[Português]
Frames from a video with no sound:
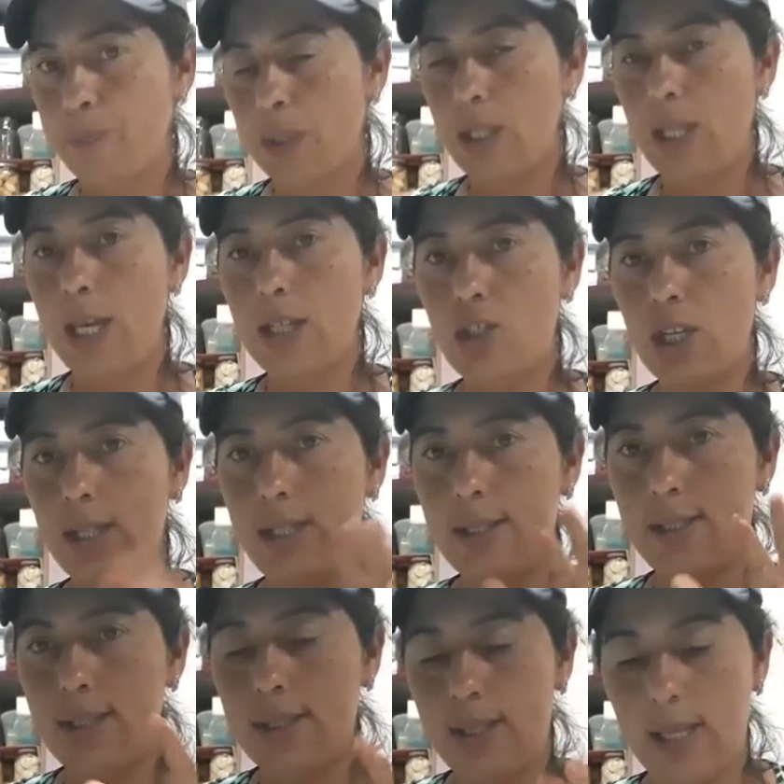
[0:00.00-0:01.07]
Deixa de
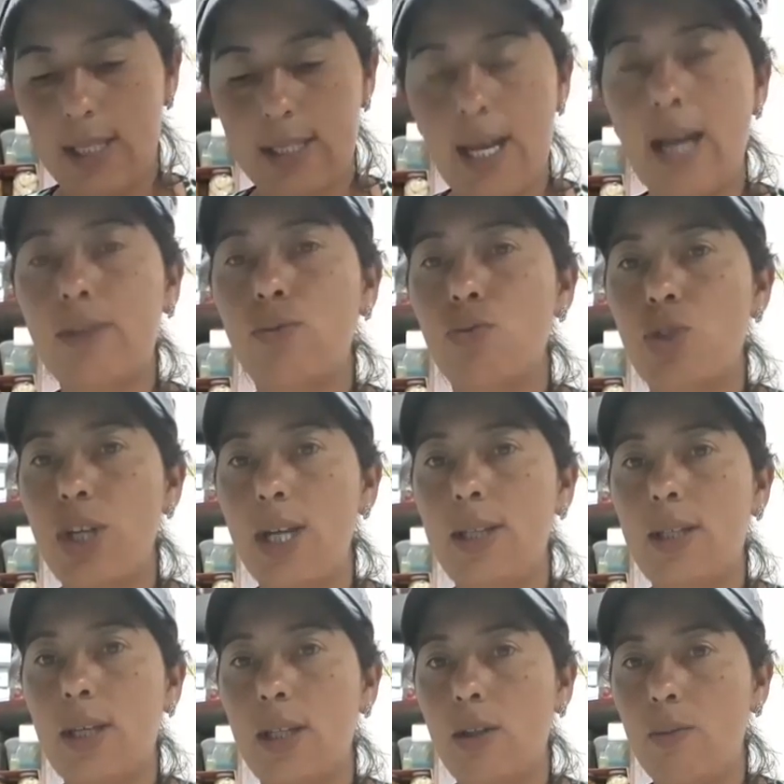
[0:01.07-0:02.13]
se estressar com
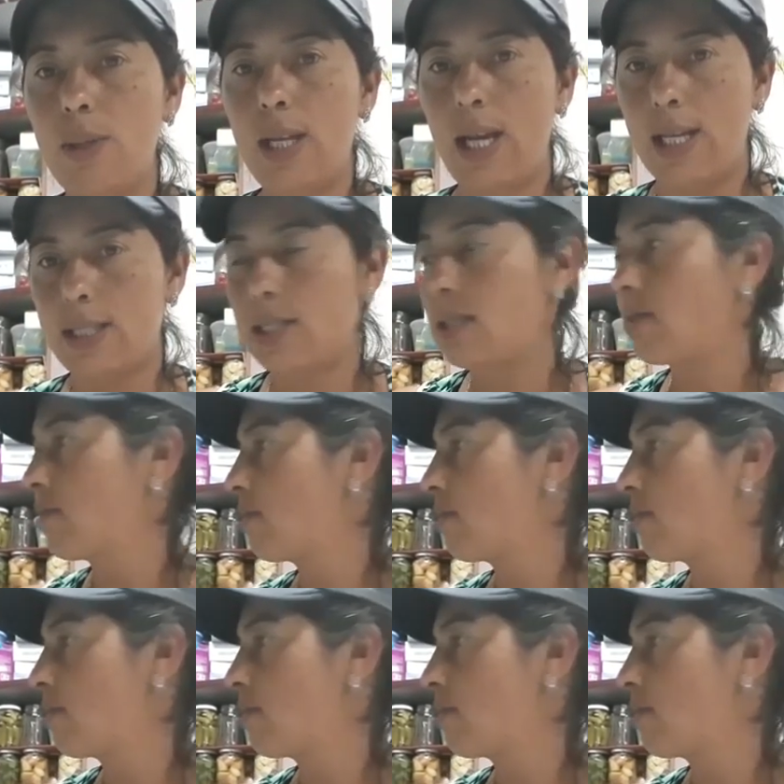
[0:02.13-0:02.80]
gente que não merece,